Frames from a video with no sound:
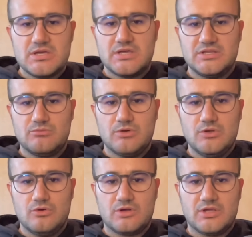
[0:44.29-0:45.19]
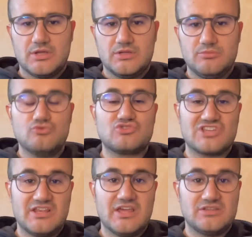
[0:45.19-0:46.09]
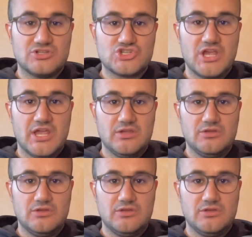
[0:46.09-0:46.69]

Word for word: eh, di quello che di più saliente c'è